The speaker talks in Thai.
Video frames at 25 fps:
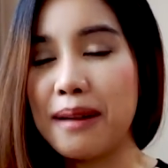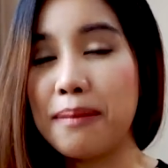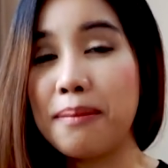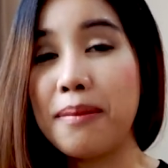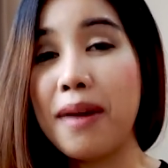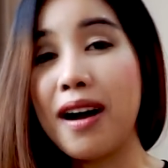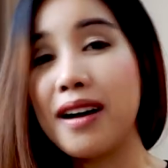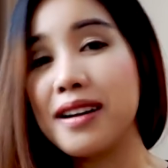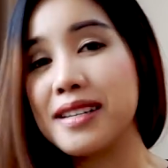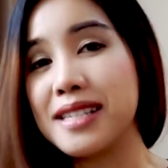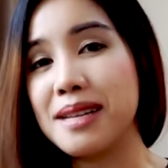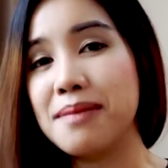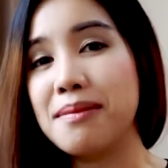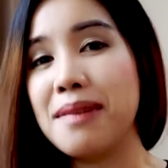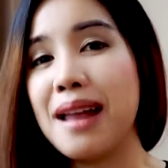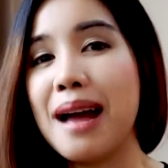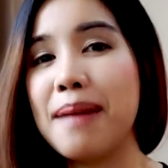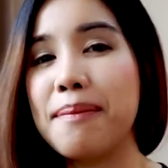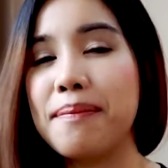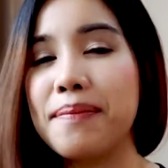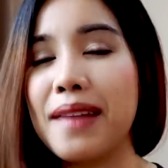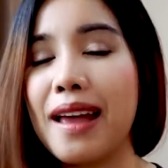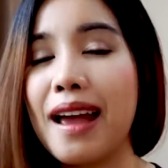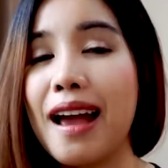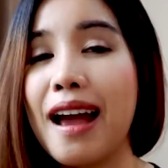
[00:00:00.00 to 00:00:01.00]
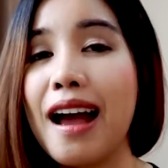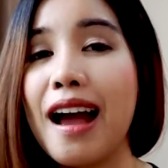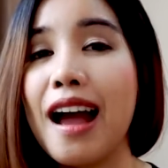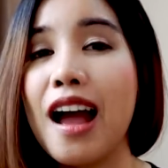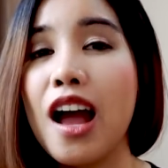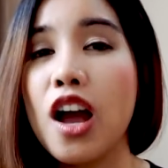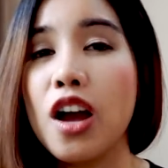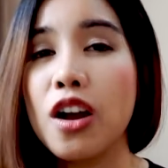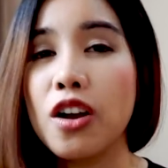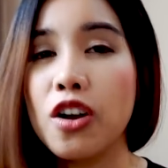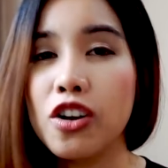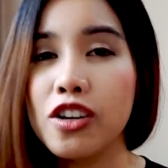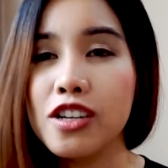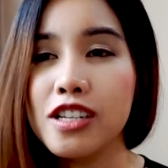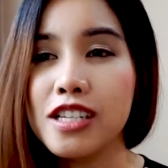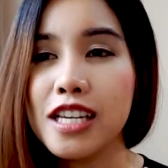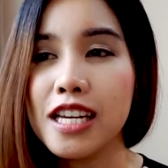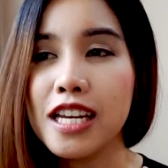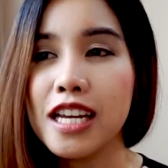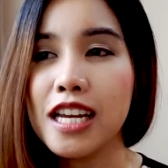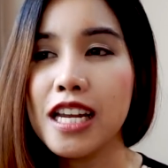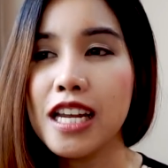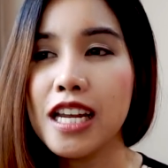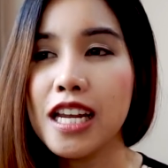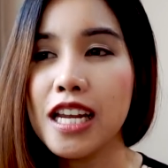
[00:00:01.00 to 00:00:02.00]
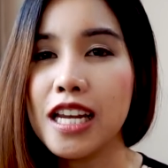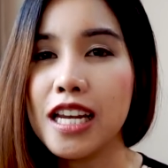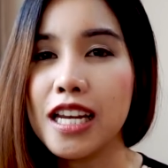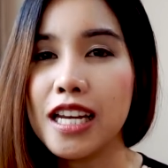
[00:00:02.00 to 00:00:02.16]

เหมาะสำหรับนะคะคนที่